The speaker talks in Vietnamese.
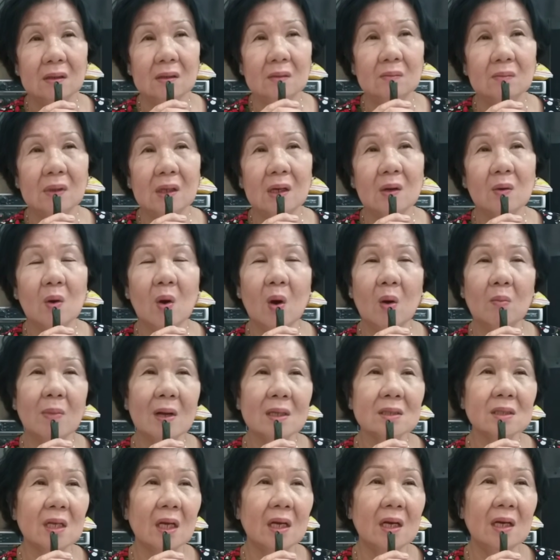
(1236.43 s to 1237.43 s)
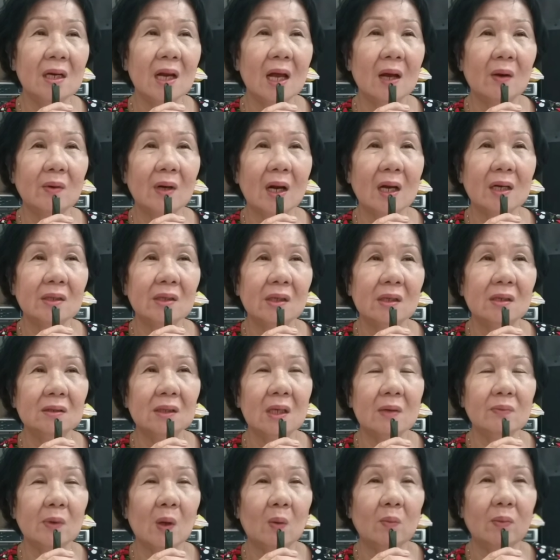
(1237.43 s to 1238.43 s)
mà đâu còn bác sĩ nào ra trường
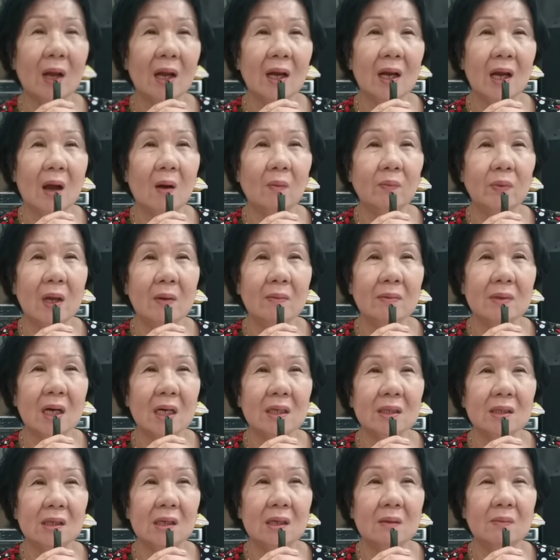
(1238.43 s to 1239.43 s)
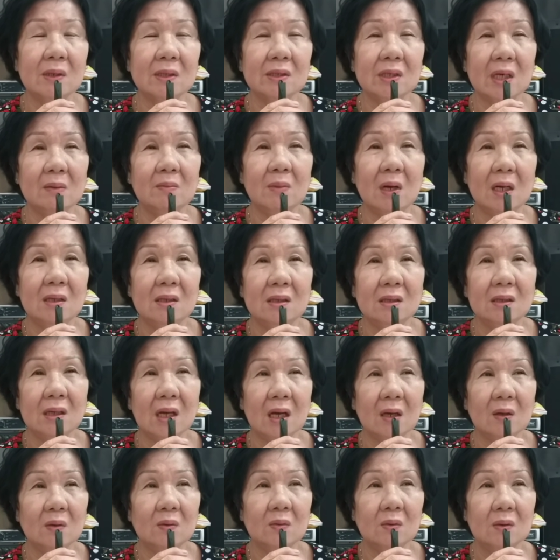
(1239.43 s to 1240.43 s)
tiếp tục ăn học để ra trường mà trị bệnh nữa
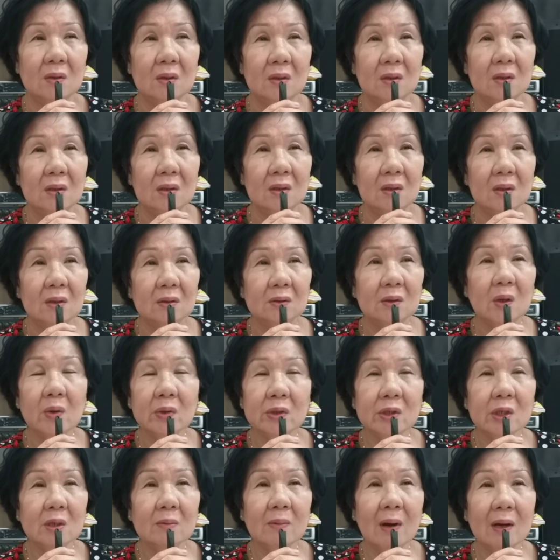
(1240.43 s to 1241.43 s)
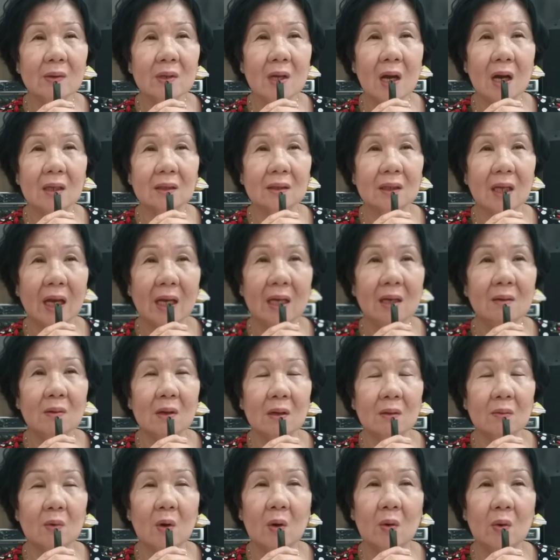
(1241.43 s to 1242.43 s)
đâu. Tôi chưa bao giờ thấy
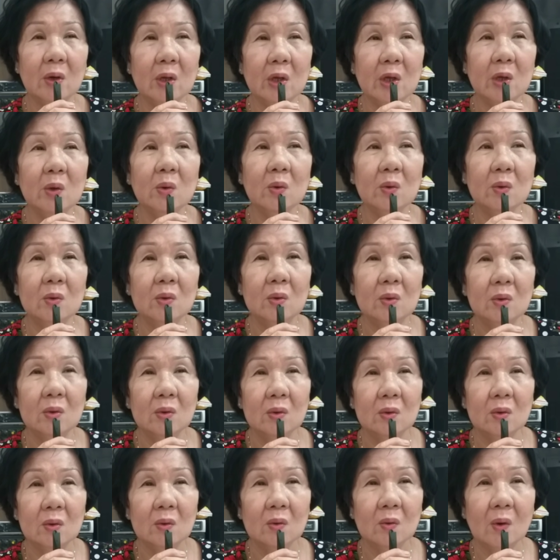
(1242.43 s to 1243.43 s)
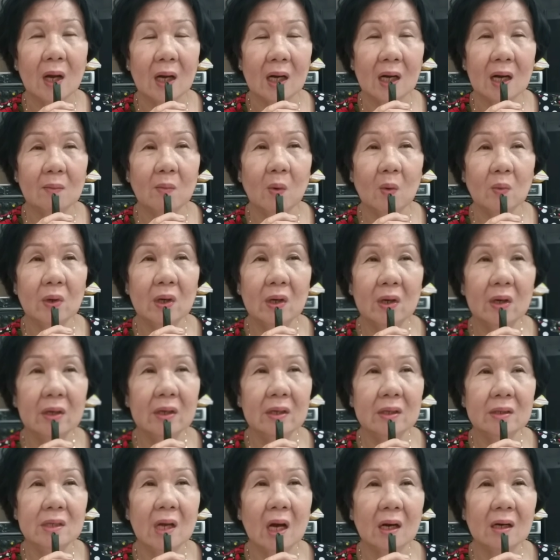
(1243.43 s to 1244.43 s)
mà cô Hiếu hoặc là một
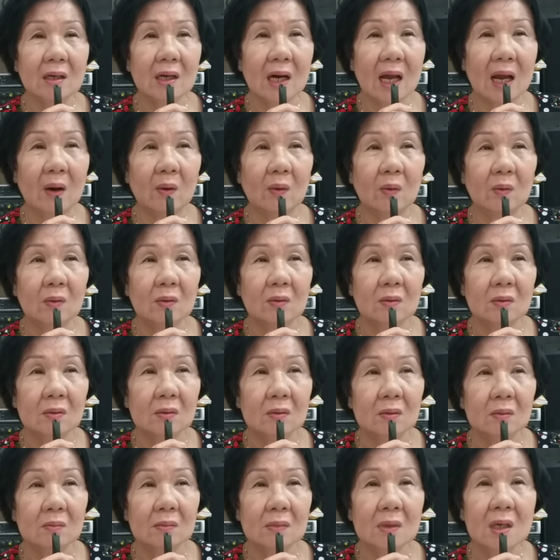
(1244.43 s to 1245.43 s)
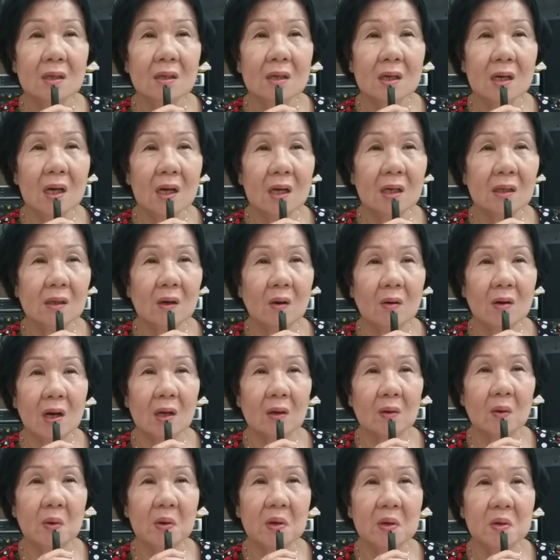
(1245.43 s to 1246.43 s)
người dân nào đứng lên nói là
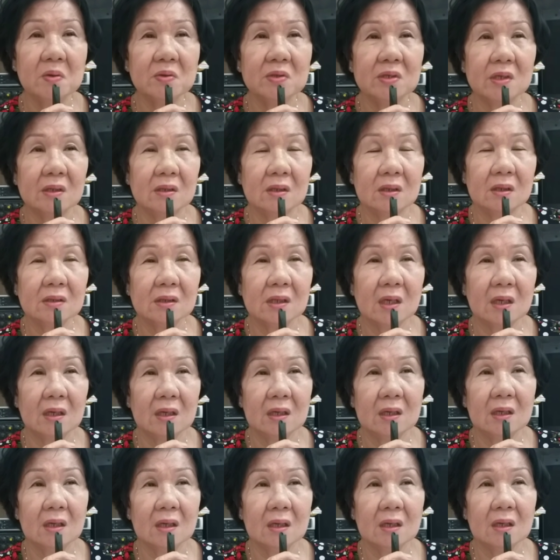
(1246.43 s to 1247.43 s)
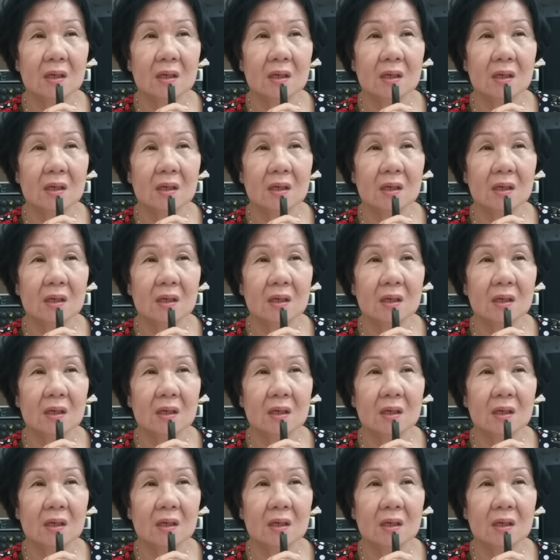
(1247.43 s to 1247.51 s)
cô Hiếu chữa chị